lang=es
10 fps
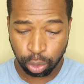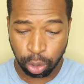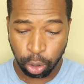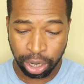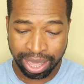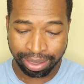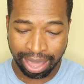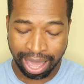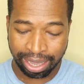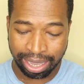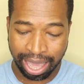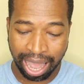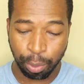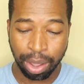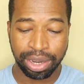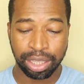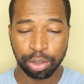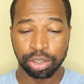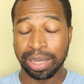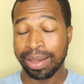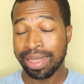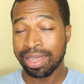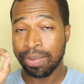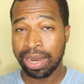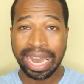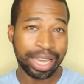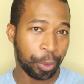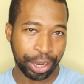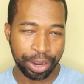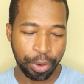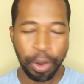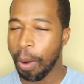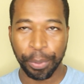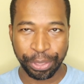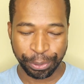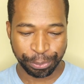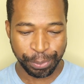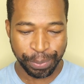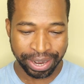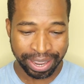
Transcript: Luego le das aquí al cuadrito donde vas a escribir el correo, como eres estos